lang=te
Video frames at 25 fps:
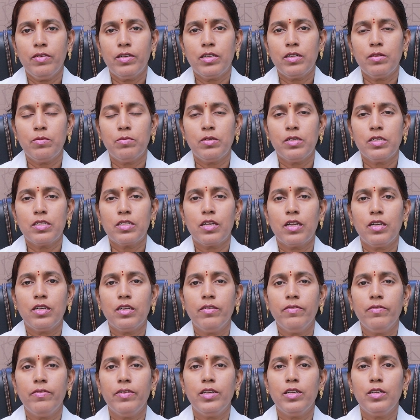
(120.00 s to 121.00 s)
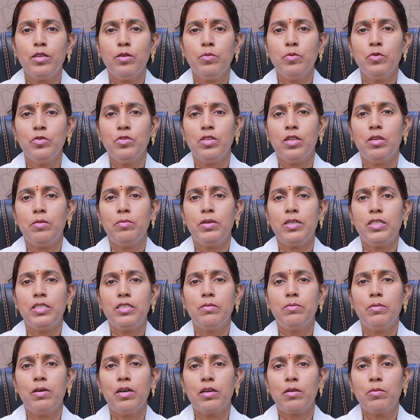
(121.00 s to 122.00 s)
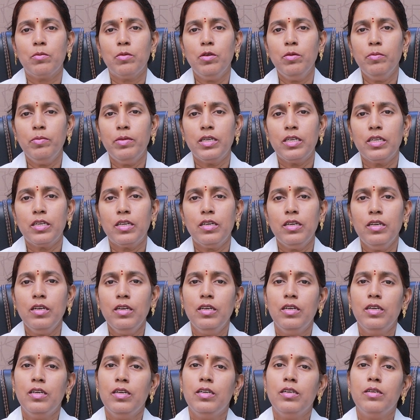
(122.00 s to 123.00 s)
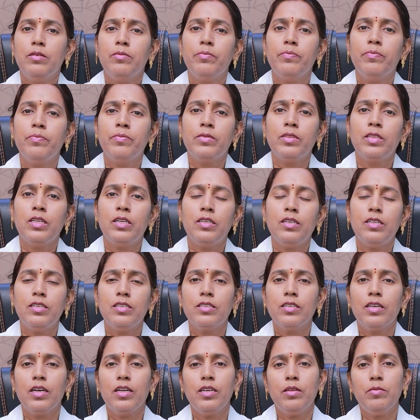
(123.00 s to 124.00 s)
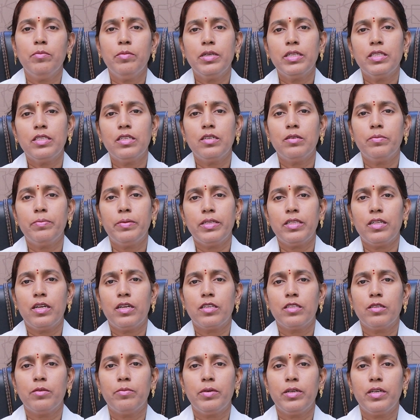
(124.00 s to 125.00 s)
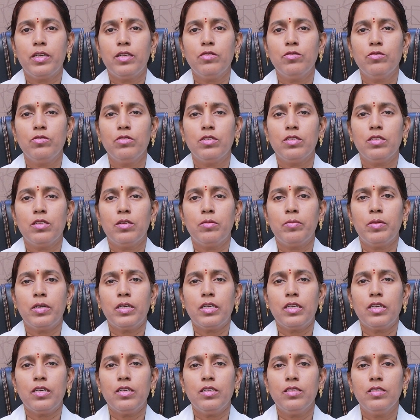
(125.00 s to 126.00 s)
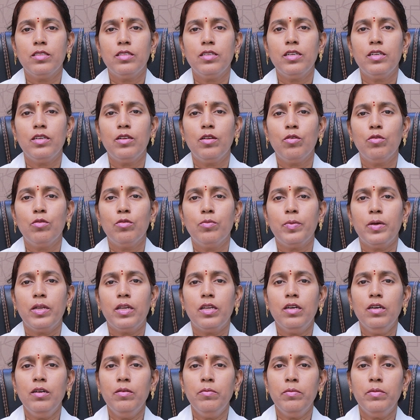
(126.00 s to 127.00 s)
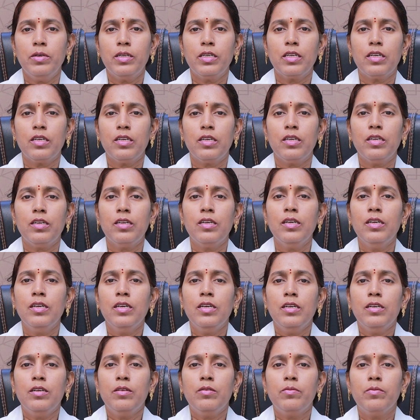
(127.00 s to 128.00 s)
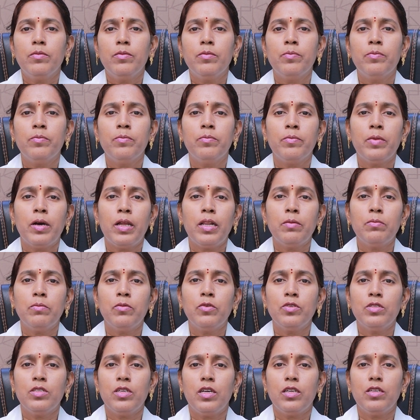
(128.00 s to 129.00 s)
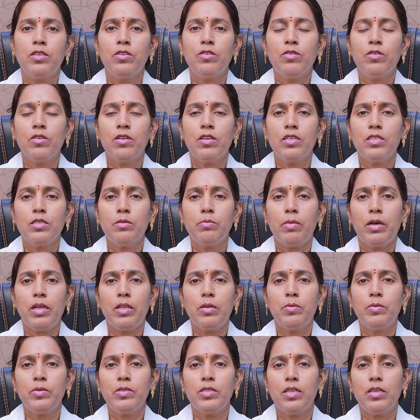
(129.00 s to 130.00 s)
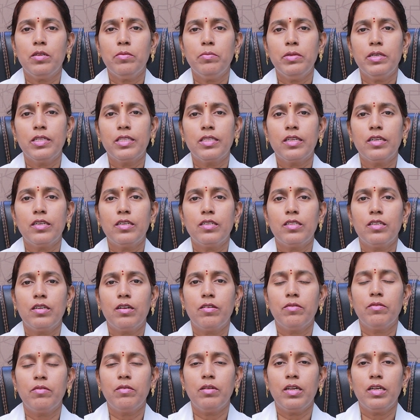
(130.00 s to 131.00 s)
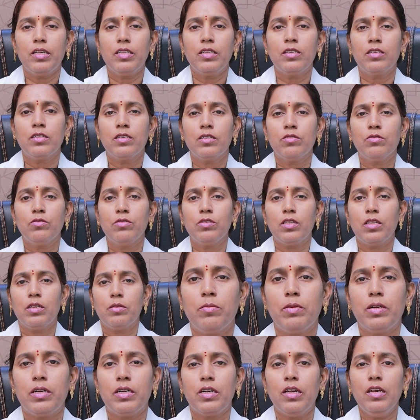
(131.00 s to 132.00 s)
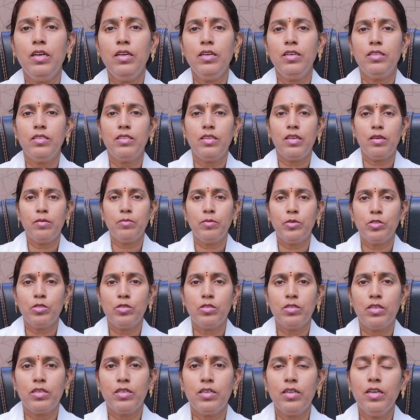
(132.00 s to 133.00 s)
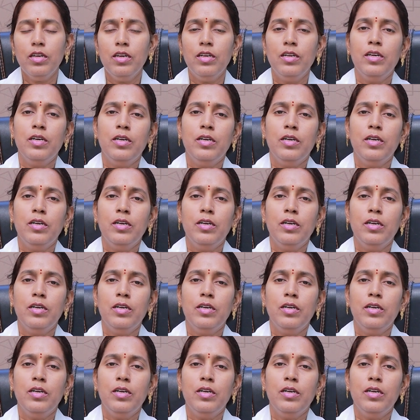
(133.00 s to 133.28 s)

వట్టి బ్రాస్కి అంటే వెన్ను పూసల మధ్య భాగంలో మనకి డిస్క్ అనే మెత్తడి పదార్థం అన్నది ఉంటుంది అనమాట దీని లోపల మనకి బల్బోజా న్యూక్లియస్ బల్బోజా అనే మెత్తడి ద్రవం లాగా ఉంటుంది ఉంటుంది అనమాట ఇది ఏమవుతుందంటే